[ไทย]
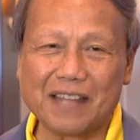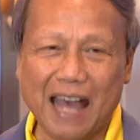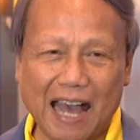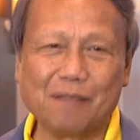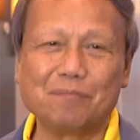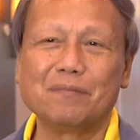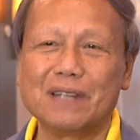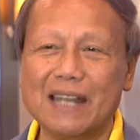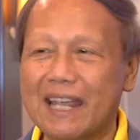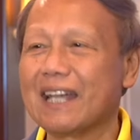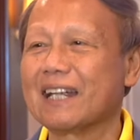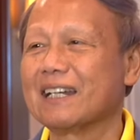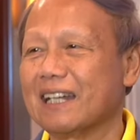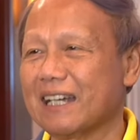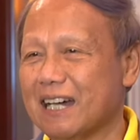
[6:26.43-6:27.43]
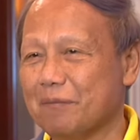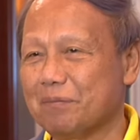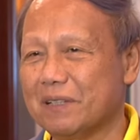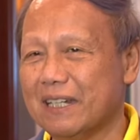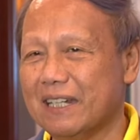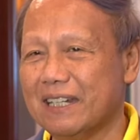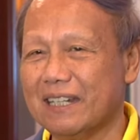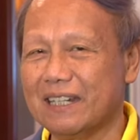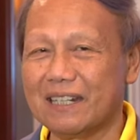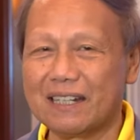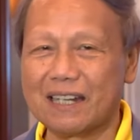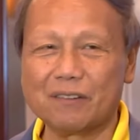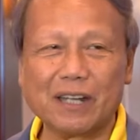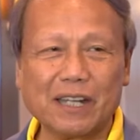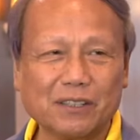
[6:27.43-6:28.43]
สามเลขนะครับ ที่
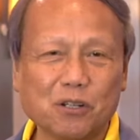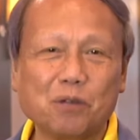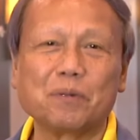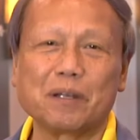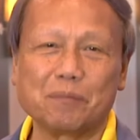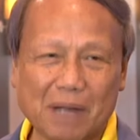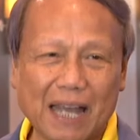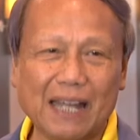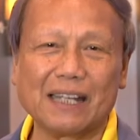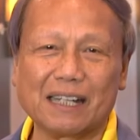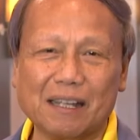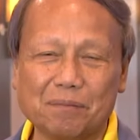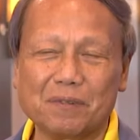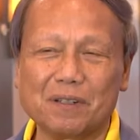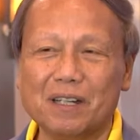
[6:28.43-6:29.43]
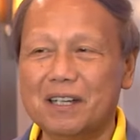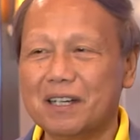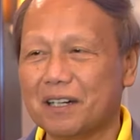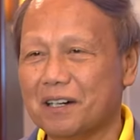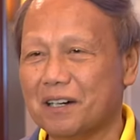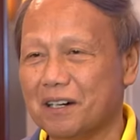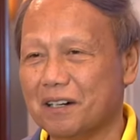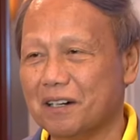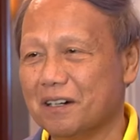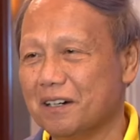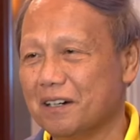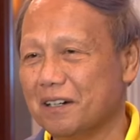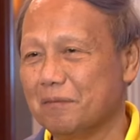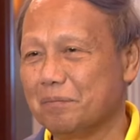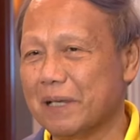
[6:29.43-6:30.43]
เราได้ชมกันมานะครับ ก็
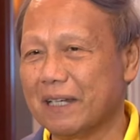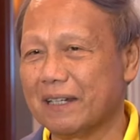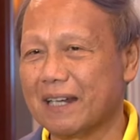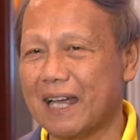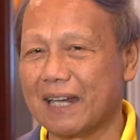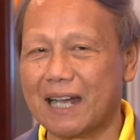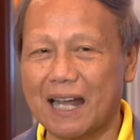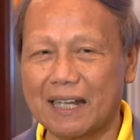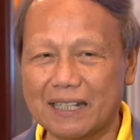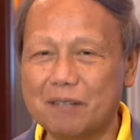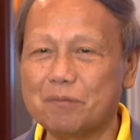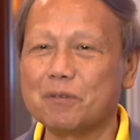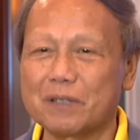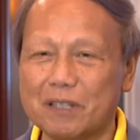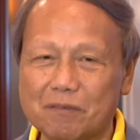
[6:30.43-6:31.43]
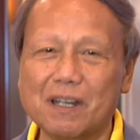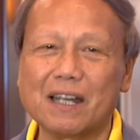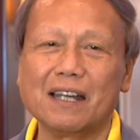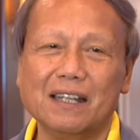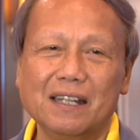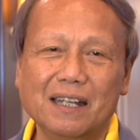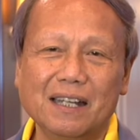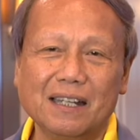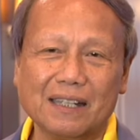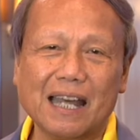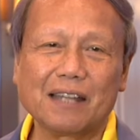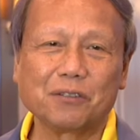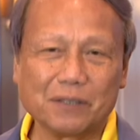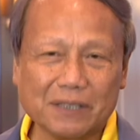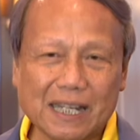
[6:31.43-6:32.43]
เป็นรายการที่ผมคิดว่า
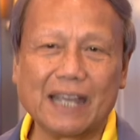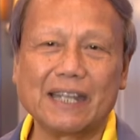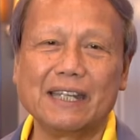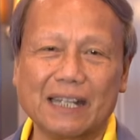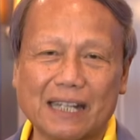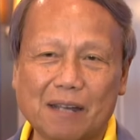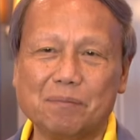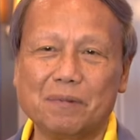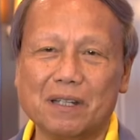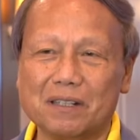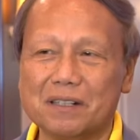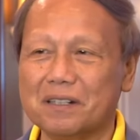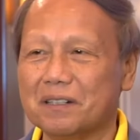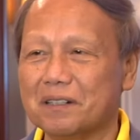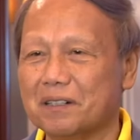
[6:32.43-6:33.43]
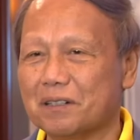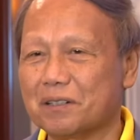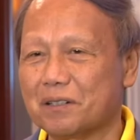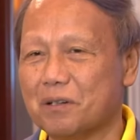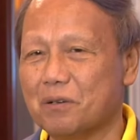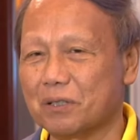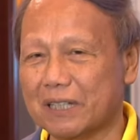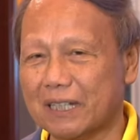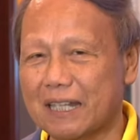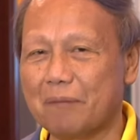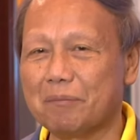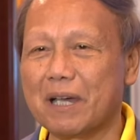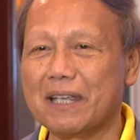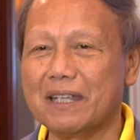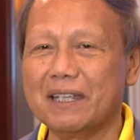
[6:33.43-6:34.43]
น่าสนใจนะครับ แล้วก็คงจะ
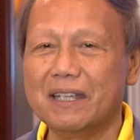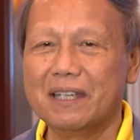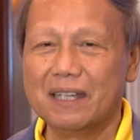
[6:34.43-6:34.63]
ทำให้